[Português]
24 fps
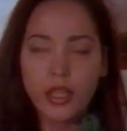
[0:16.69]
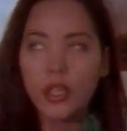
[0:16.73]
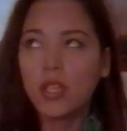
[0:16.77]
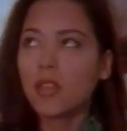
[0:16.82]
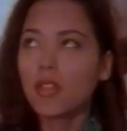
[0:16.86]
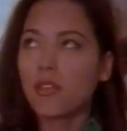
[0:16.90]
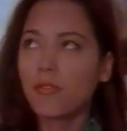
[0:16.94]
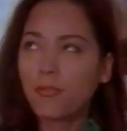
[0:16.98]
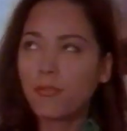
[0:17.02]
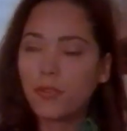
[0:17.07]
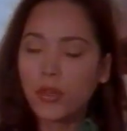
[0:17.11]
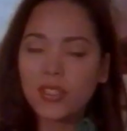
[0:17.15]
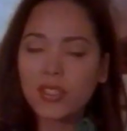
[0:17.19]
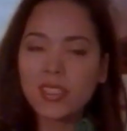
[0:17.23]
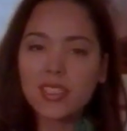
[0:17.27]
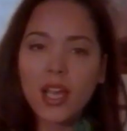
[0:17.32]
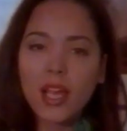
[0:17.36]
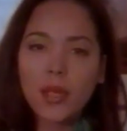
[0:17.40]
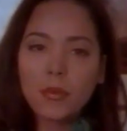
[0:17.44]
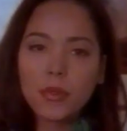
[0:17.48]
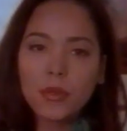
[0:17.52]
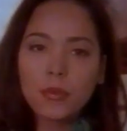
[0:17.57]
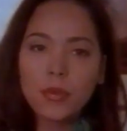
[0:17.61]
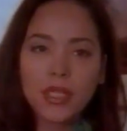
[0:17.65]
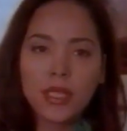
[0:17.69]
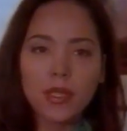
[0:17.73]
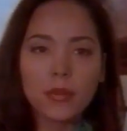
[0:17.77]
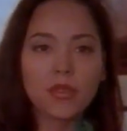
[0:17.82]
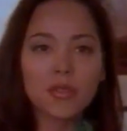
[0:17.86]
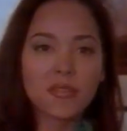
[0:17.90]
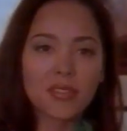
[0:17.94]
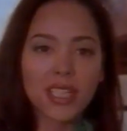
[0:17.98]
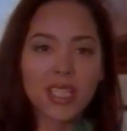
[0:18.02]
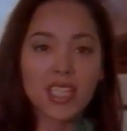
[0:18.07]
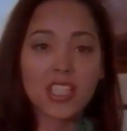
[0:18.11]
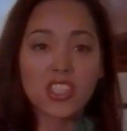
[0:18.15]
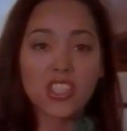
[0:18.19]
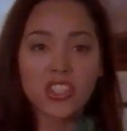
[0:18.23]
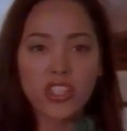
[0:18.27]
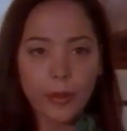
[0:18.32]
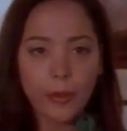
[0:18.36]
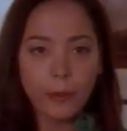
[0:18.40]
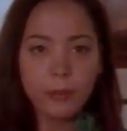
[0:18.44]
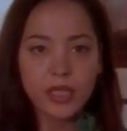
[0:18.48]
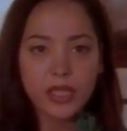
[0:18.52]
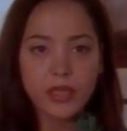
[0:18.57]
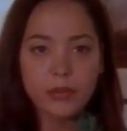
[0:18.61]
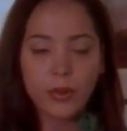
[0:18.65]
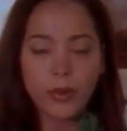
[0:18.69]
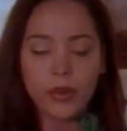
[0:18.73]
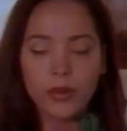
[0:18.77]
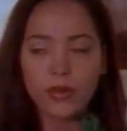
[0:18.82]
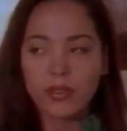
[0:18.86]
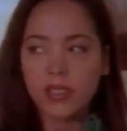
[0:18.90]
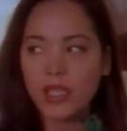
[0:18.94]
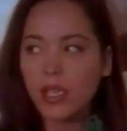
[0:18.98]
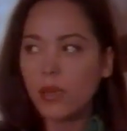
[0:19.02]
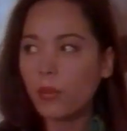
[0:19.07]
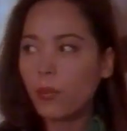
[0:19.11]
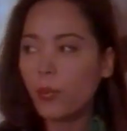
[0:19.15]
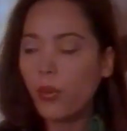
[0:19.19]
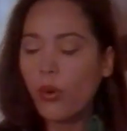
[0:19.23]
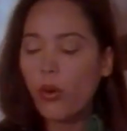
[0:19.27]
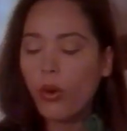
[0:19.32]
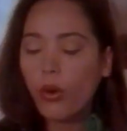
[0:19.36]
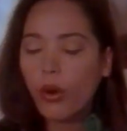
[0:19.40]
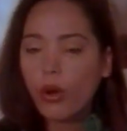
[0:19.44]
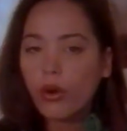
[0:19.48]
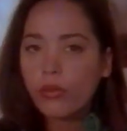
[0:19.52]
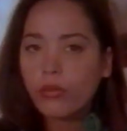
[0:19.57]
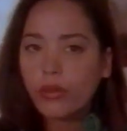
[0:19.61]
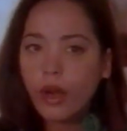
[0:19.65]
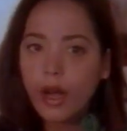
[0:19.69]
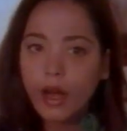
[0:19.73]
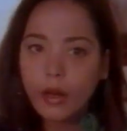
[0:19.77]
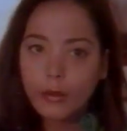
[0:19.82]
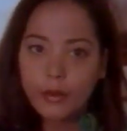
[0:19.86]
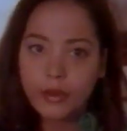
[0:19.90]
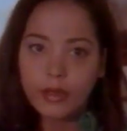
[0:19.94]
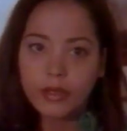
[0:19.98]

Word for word: A primeira vez que o vê, já sai de barco com ele e pobre